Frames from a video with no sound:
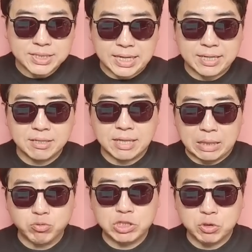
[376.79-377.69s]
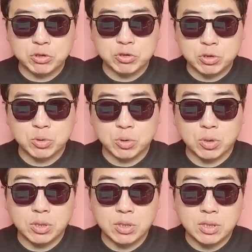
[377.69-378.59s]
잘하는 내부 직원들도